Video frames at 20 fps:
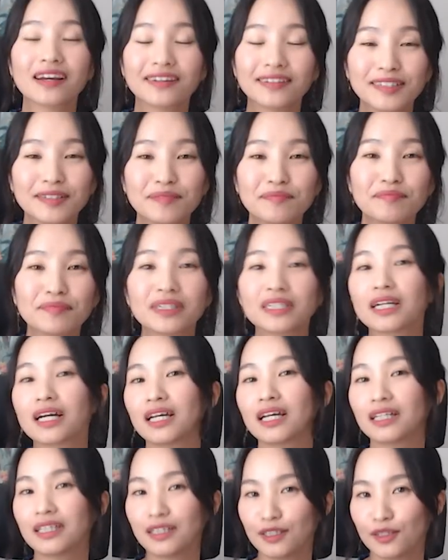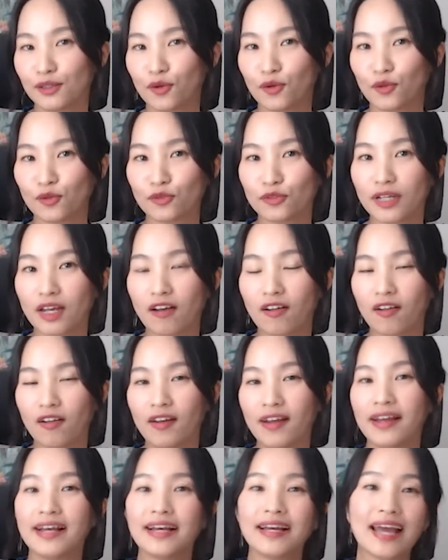의미가 있는 거고요.
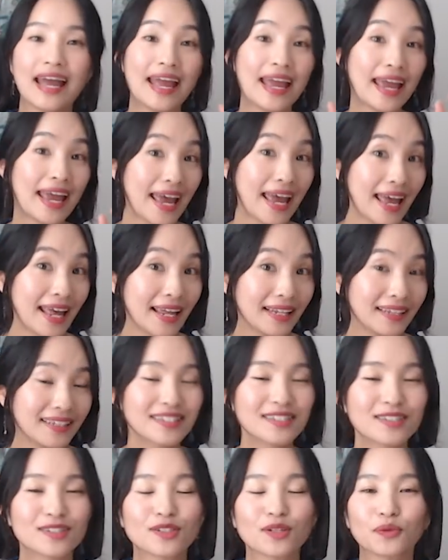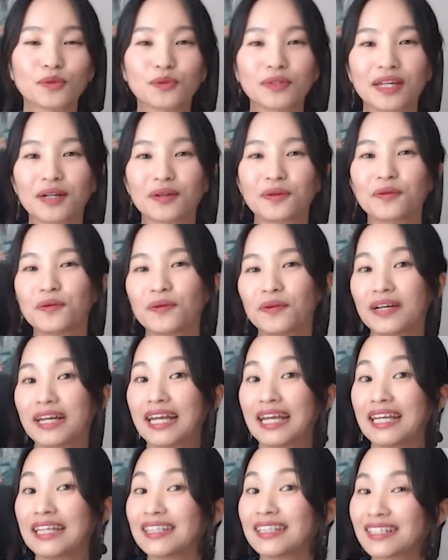had 쓰셔도 되고
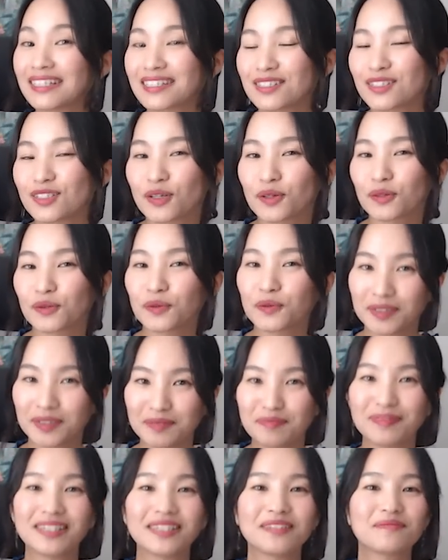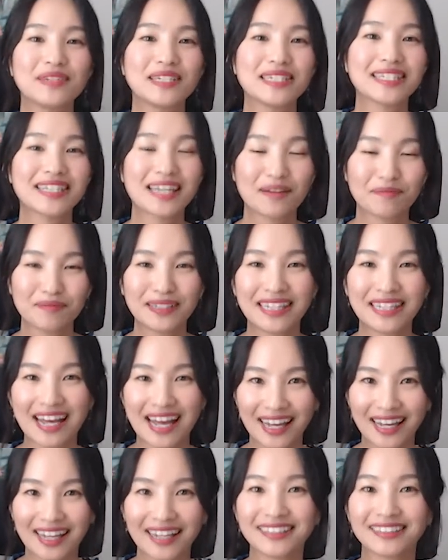e t 쓰셔도 의미는
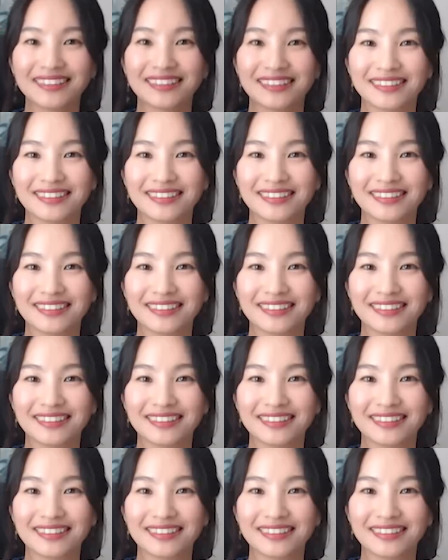비슷합니다.